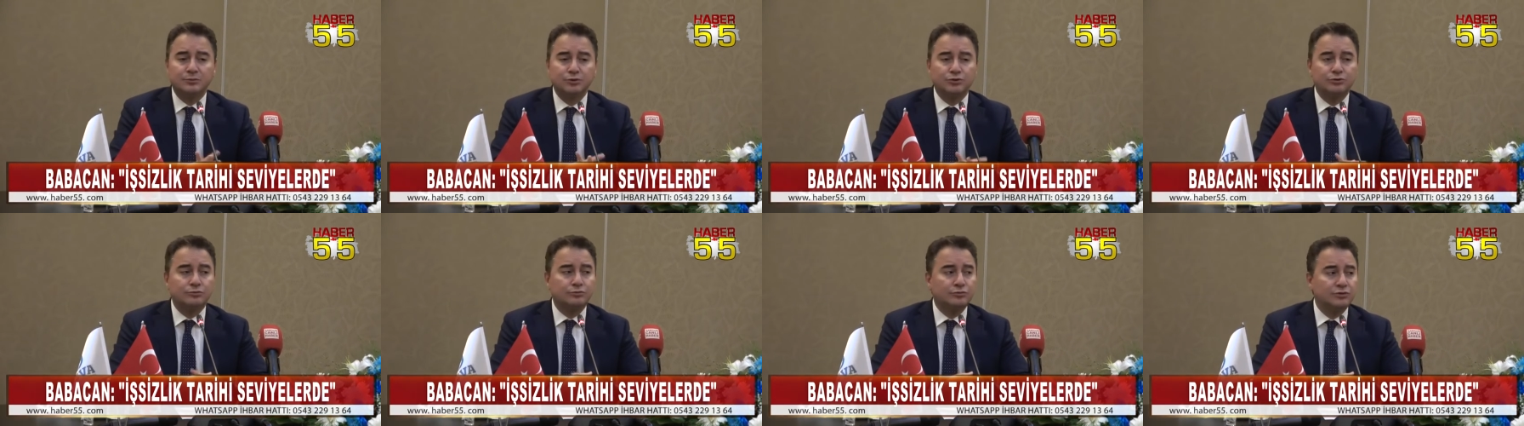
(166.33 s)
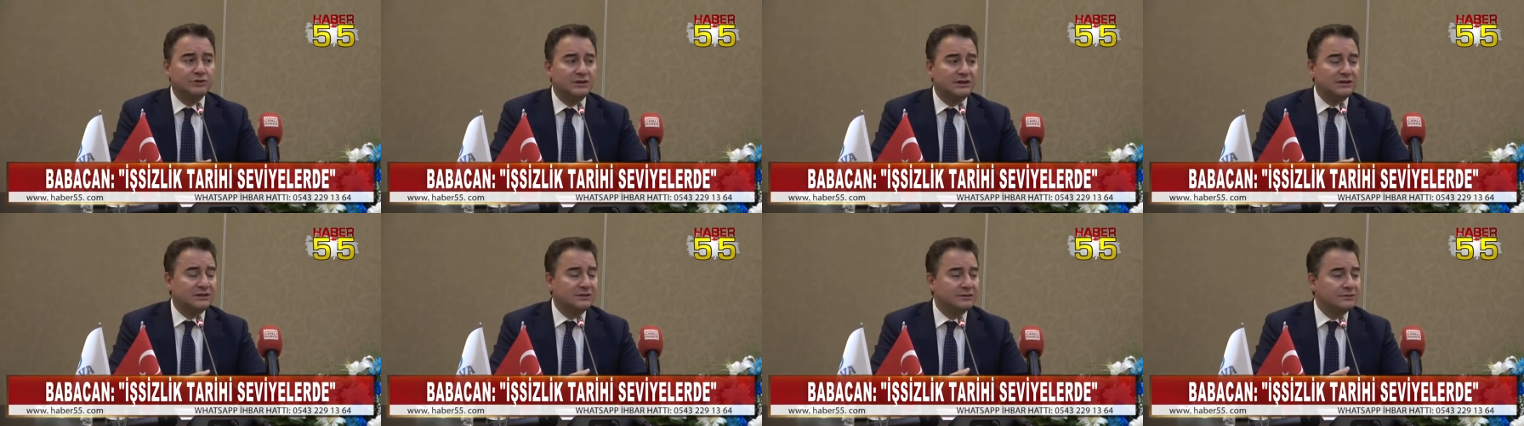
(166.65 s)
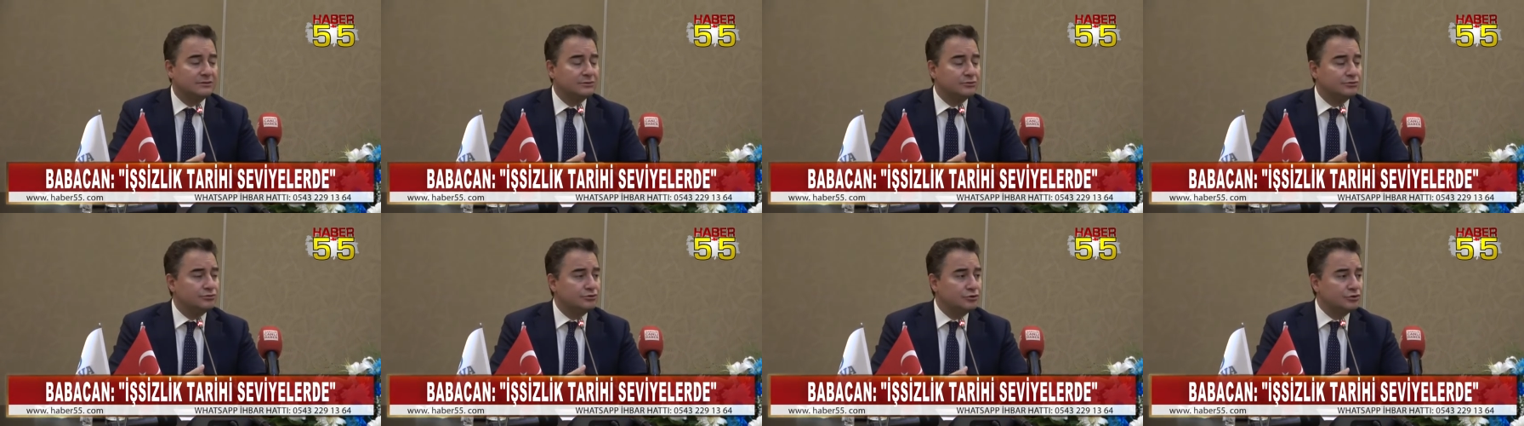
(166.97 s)
bütün bunların
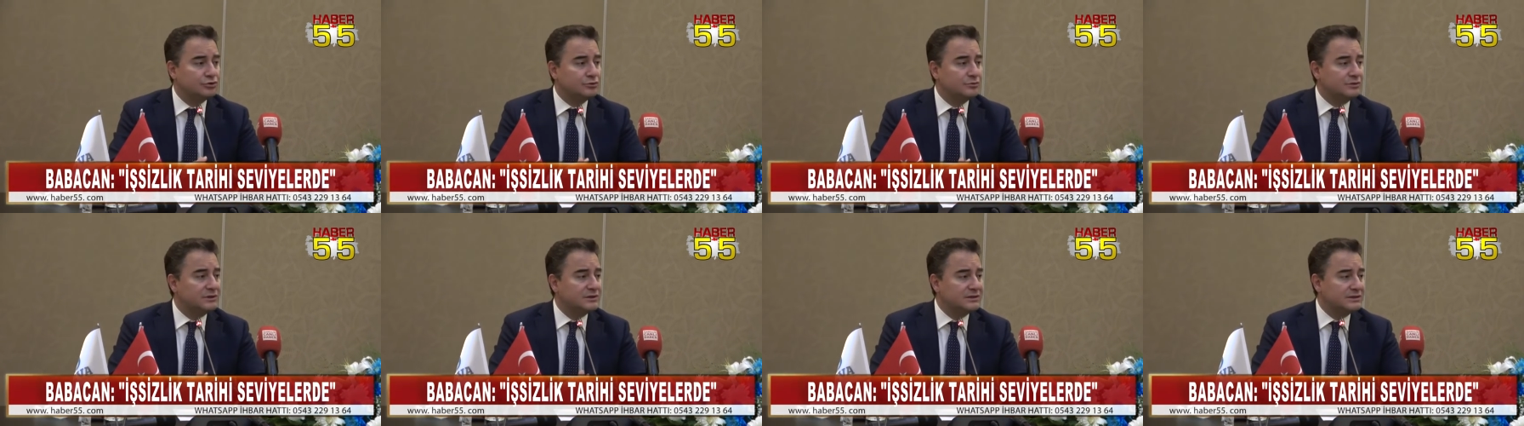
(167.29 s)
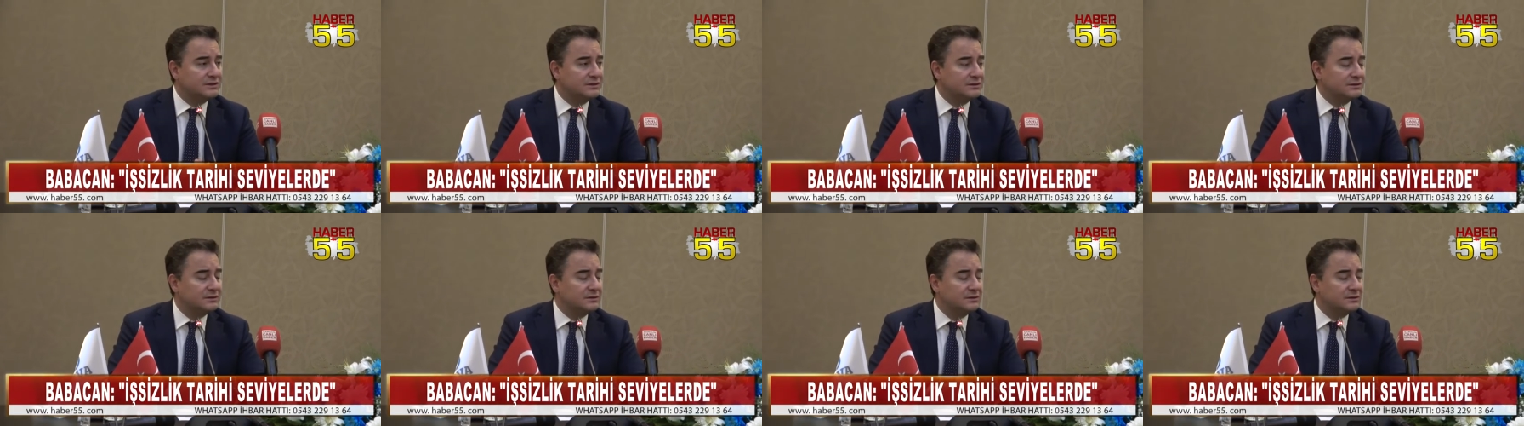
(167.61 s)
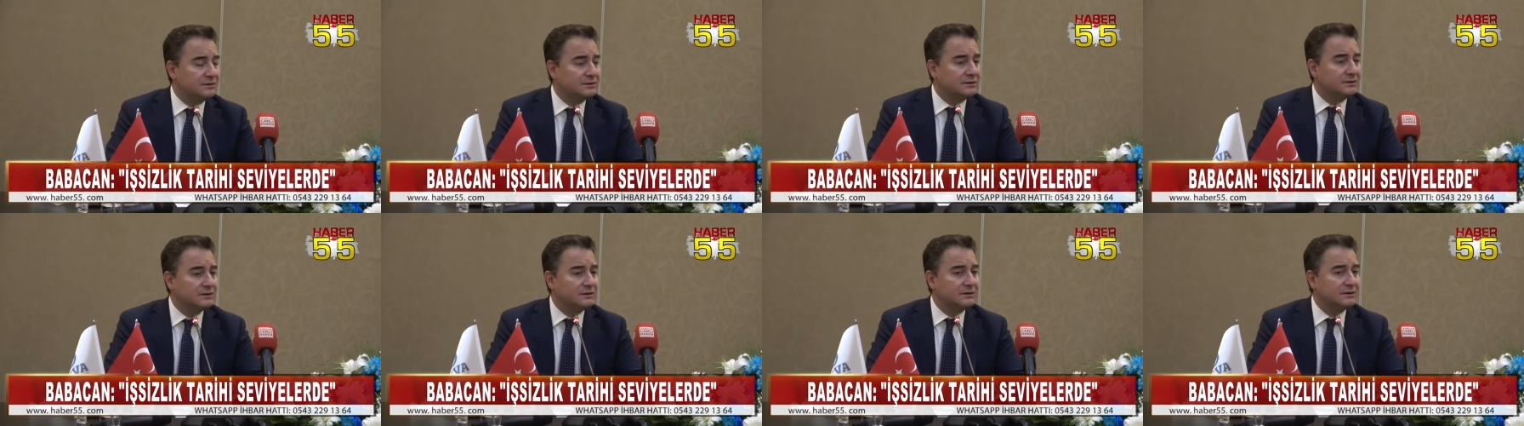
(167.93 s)
çözümü için
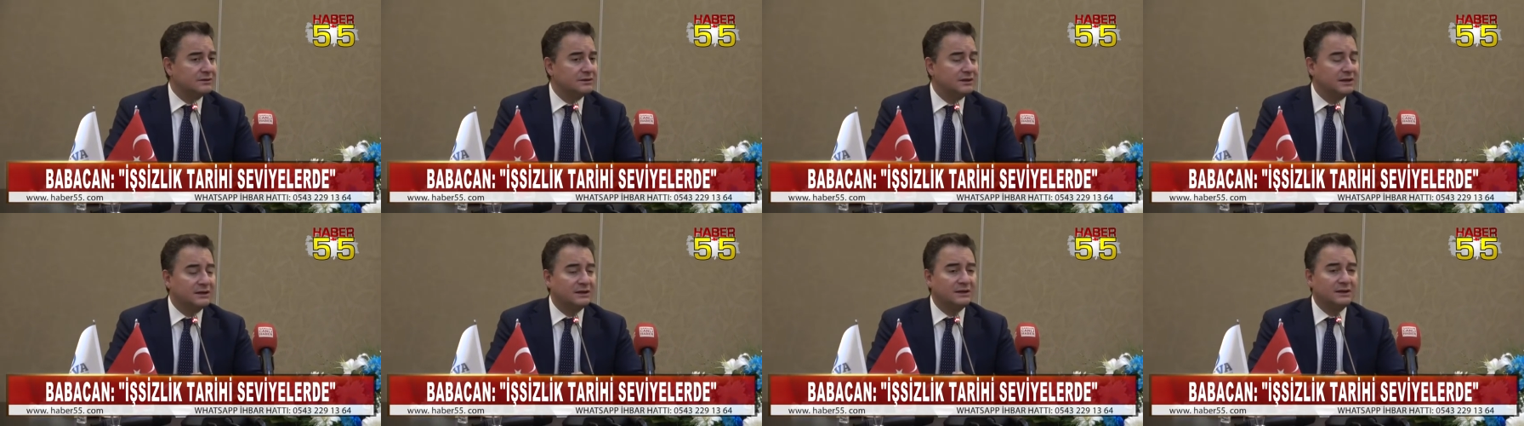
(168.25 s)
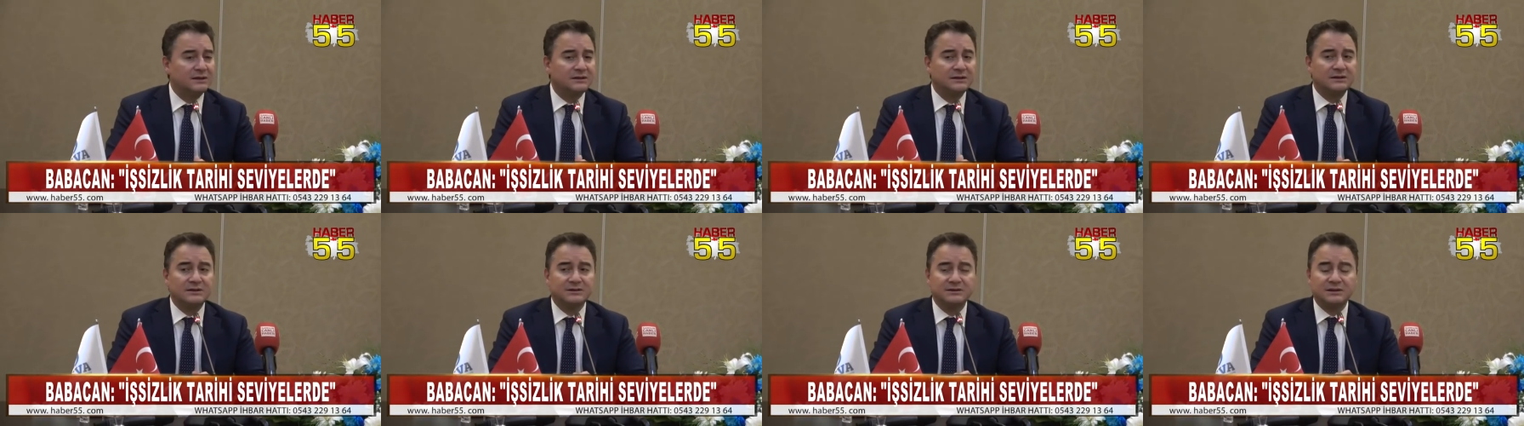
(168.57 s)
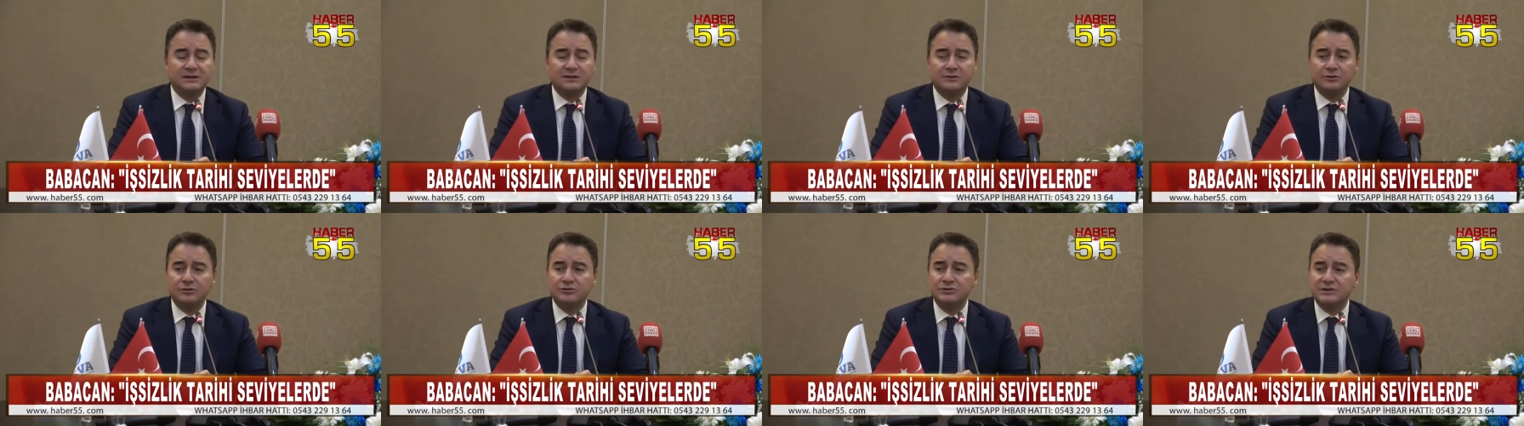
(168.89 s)
e, değerli
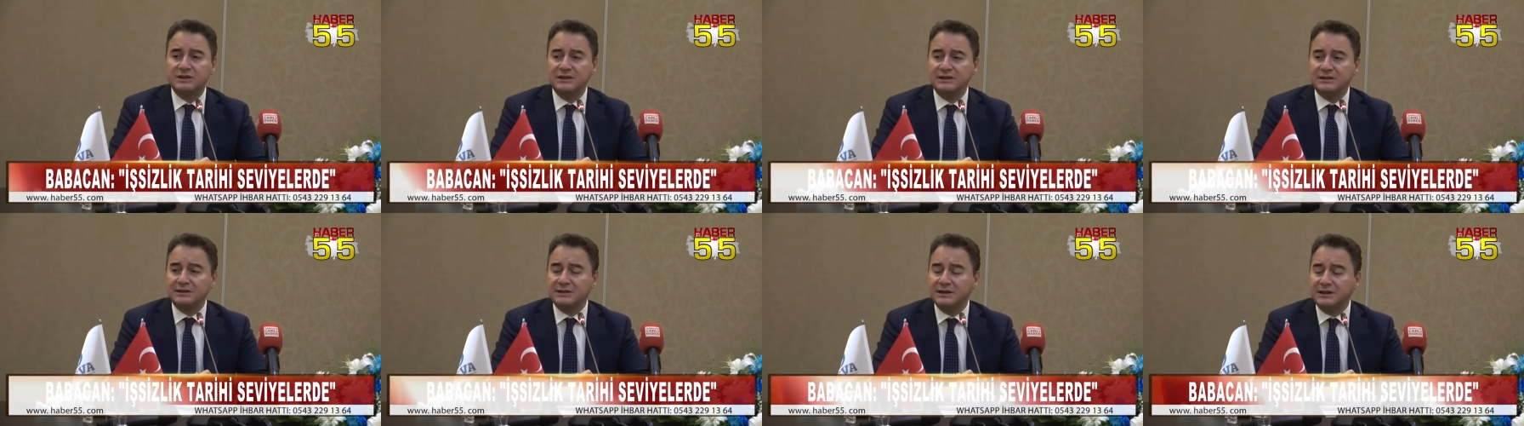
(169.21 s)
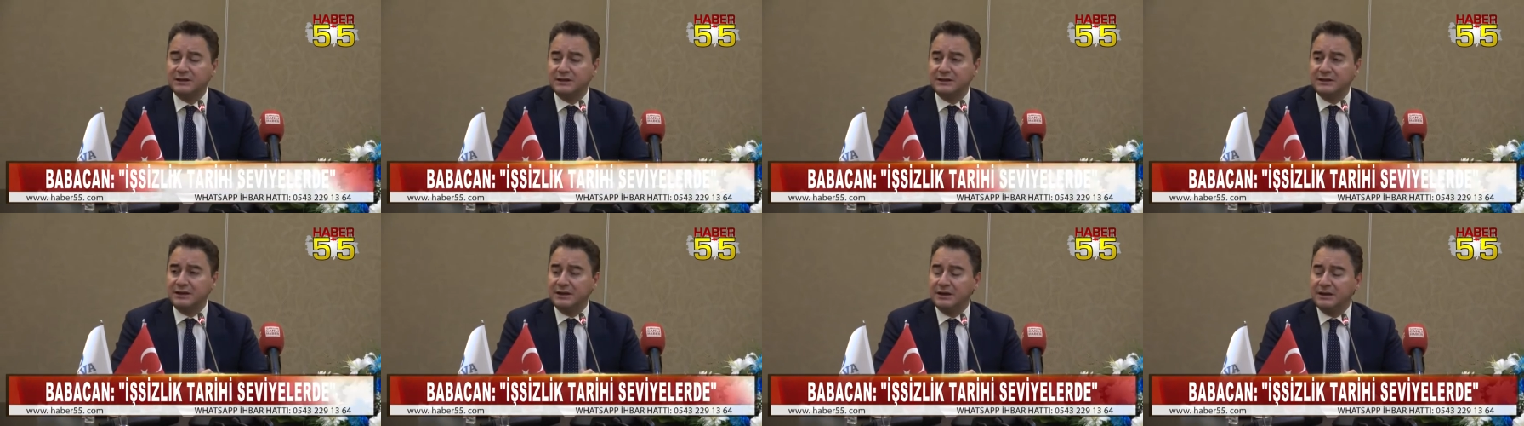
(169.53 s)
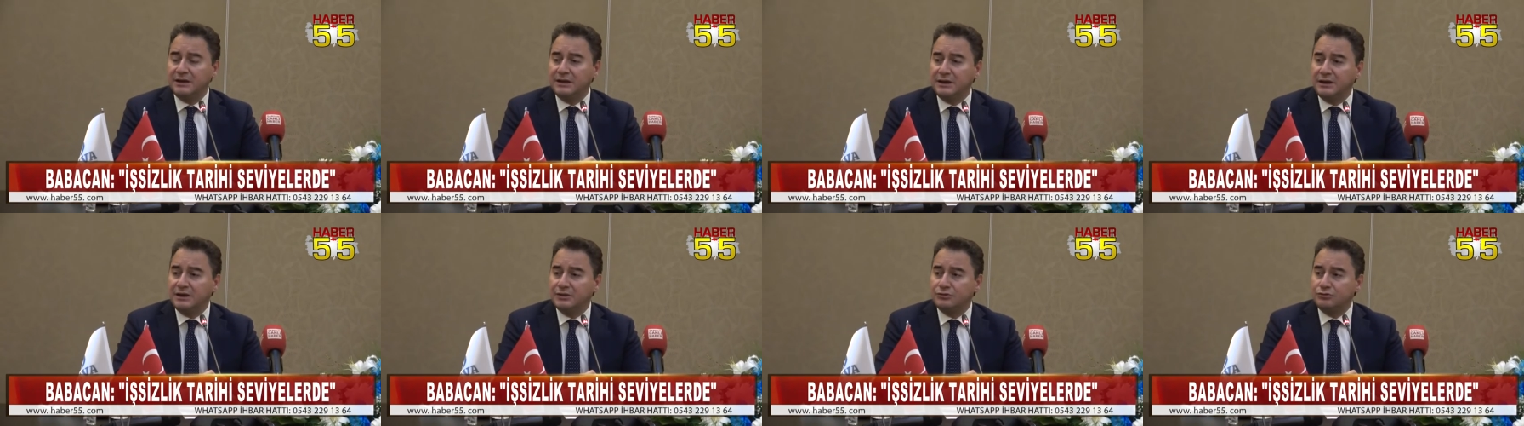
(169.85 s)
arkadaşlar öncelikle
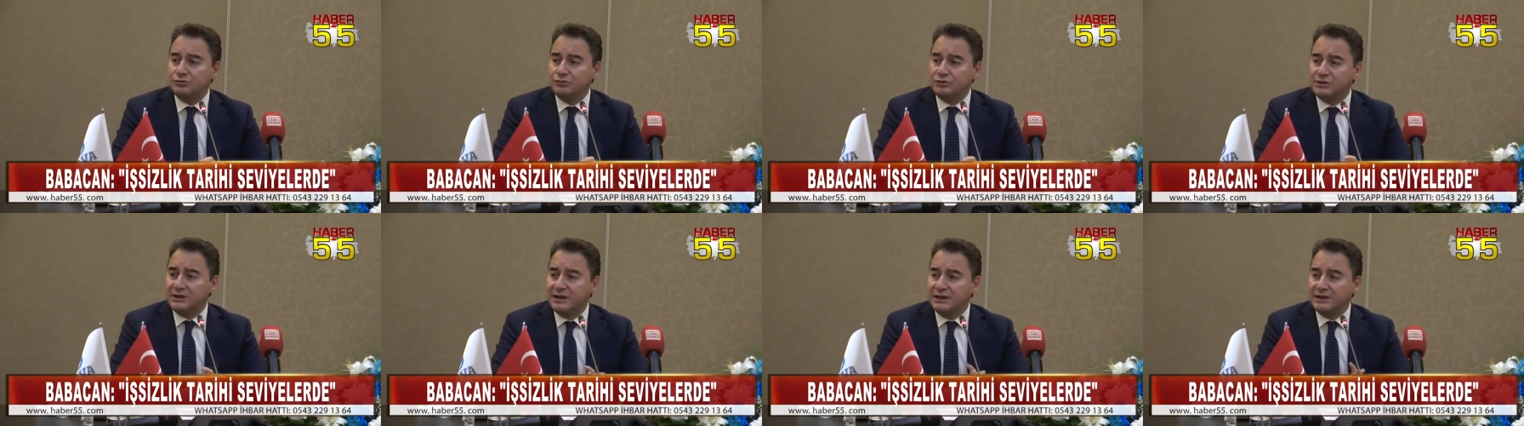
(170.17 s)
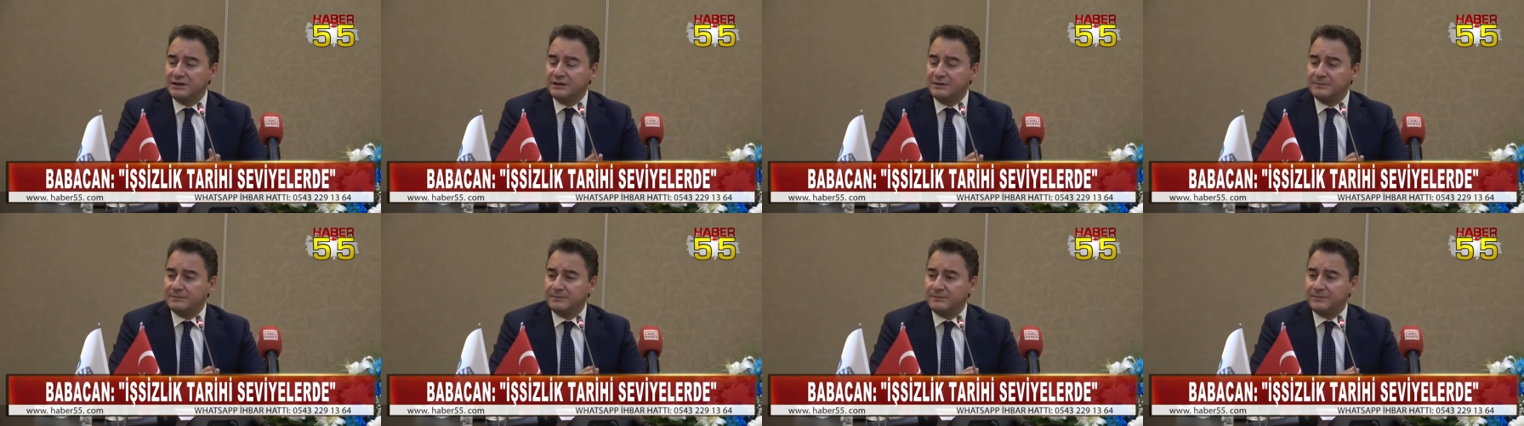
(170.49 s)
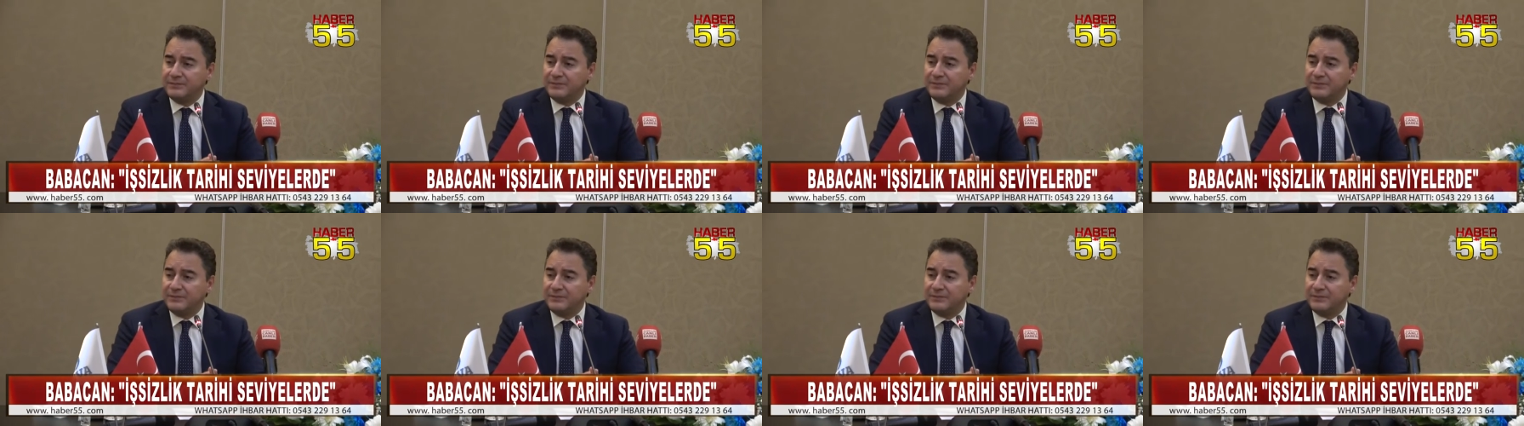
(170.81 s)
Türkiye'nin